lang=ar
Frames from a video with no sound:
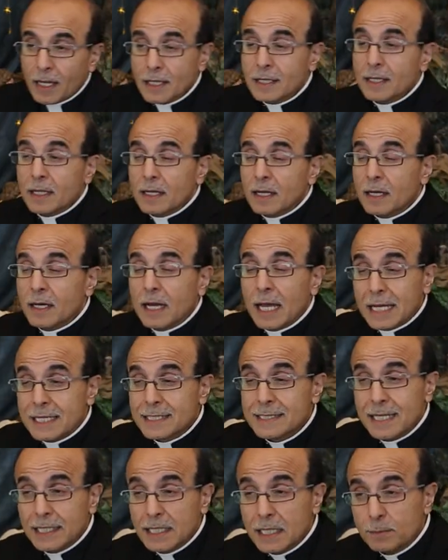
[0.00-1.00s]
الله
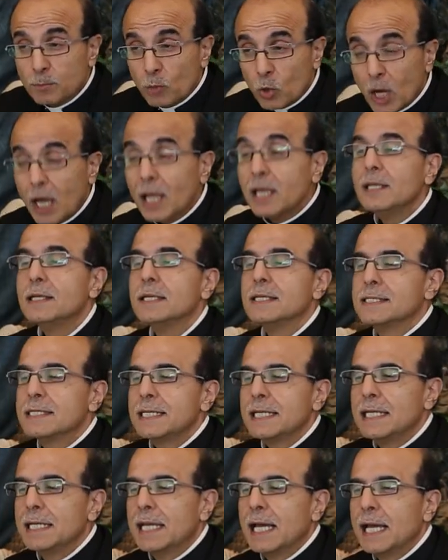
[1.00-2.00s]
أرسل المخلص
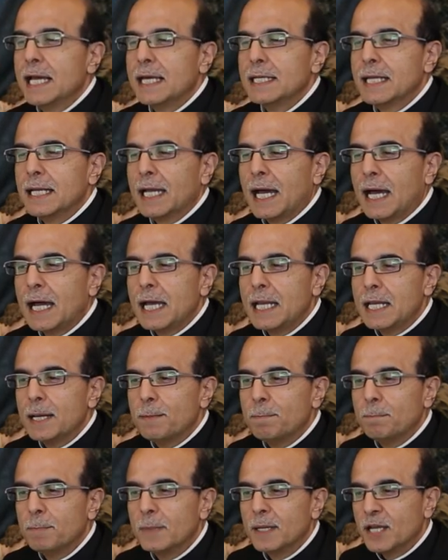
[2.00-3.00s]
إلى هذا
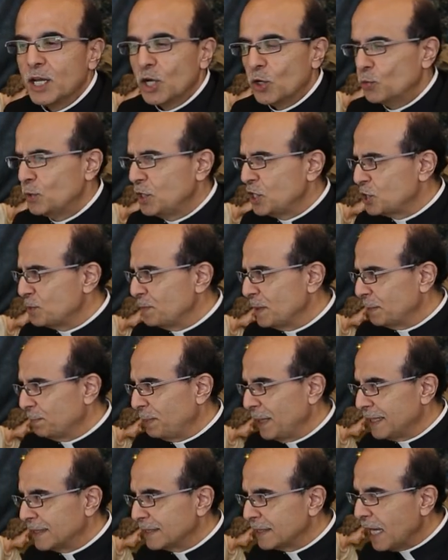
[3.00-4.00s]
العالم ونجمة
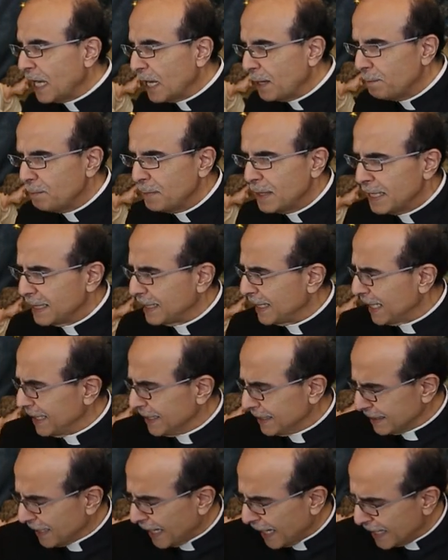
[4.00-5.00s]
بيت لحم
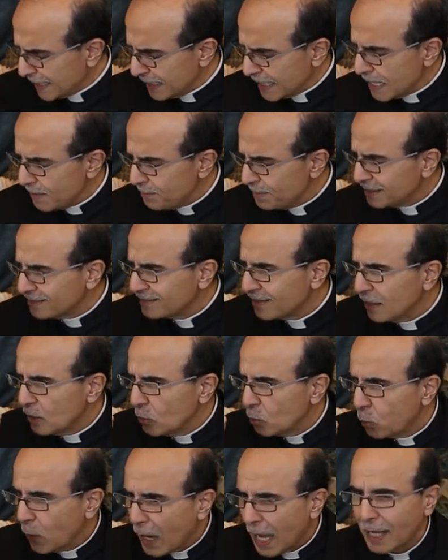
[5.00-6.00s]
كانت علامة
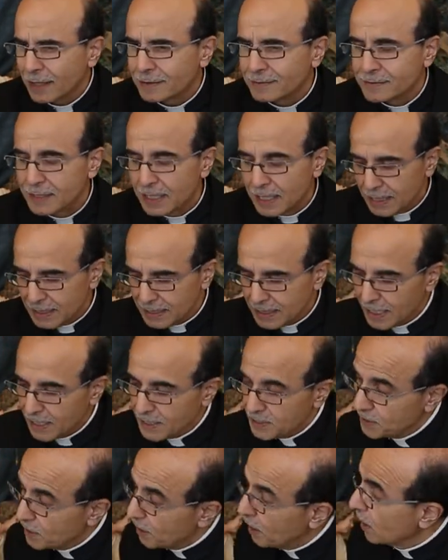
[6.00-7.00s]
الوعد
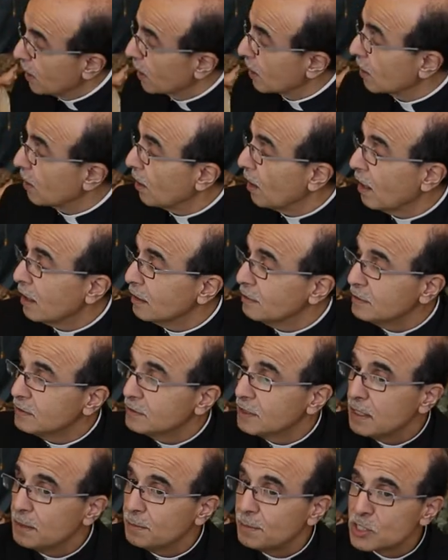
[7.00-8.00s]
لأن
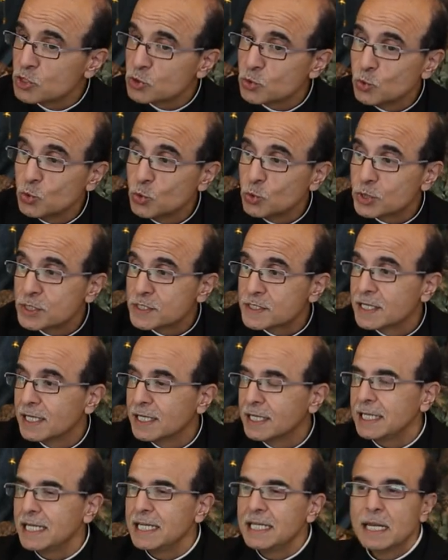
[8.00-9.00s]
قادت المجوس
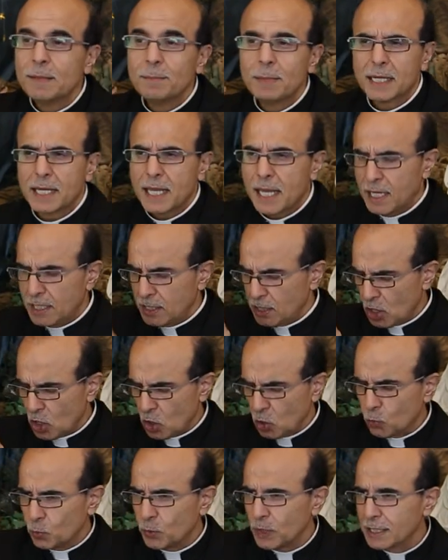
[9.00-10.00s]
إلى مكان
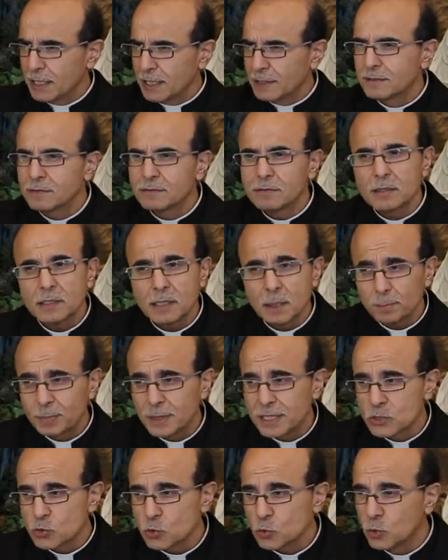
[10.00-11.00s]
ولادة الرب
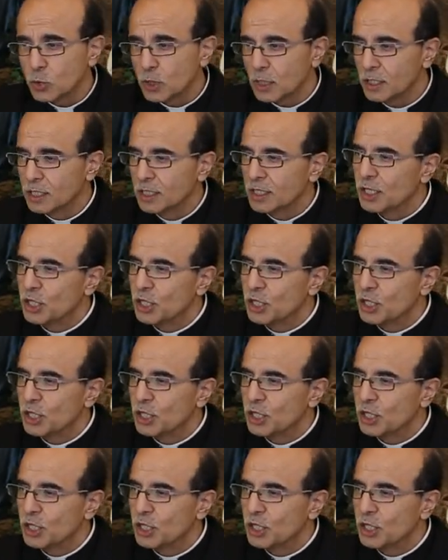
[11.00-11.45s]
يسوع